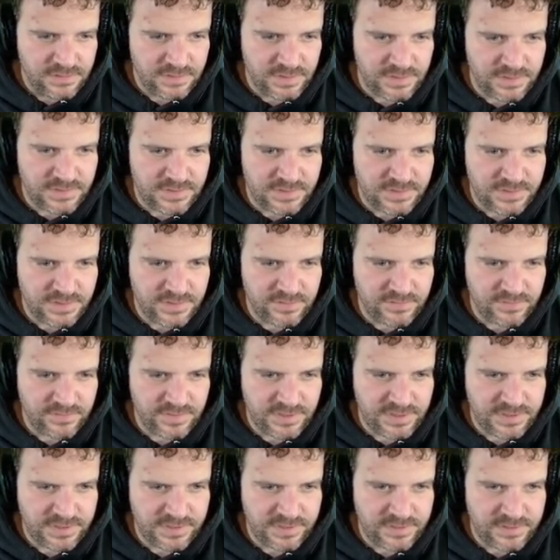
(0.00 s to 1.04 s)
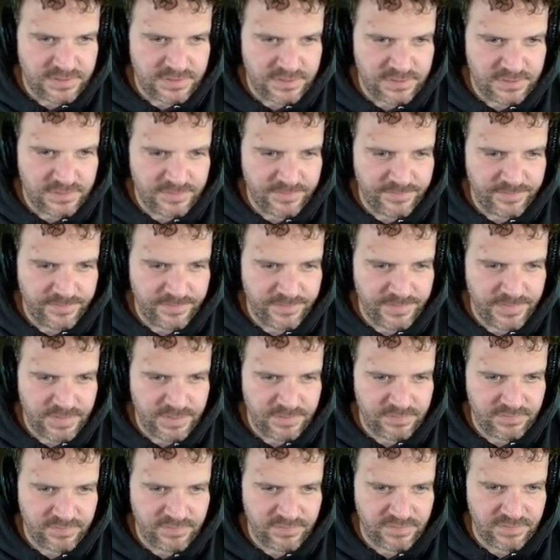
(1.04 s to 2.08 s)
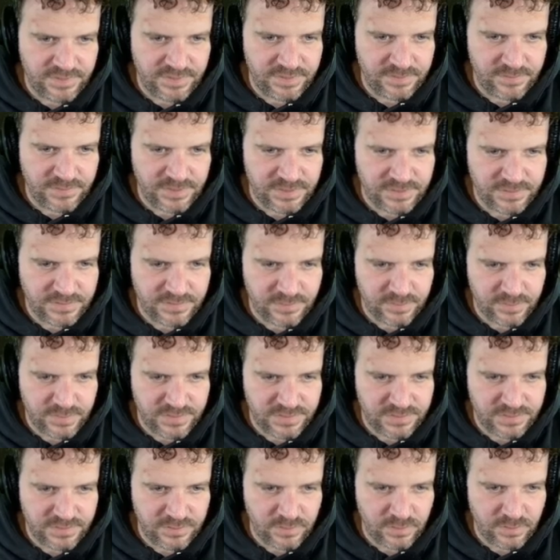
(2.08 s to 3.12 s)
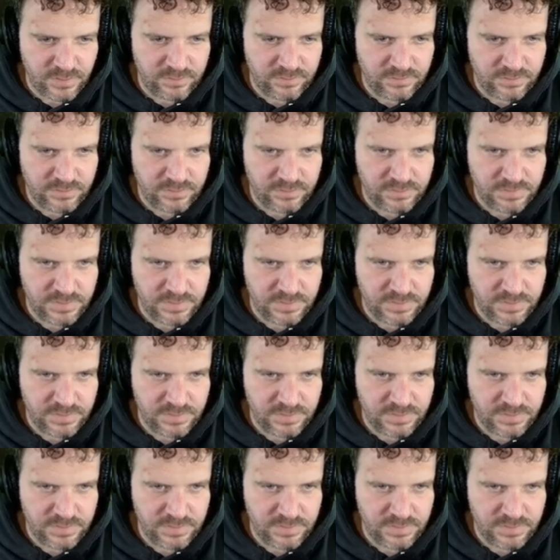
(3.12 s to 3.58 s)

in sich fällt. Fliegen wir hier so ein bisschen rum.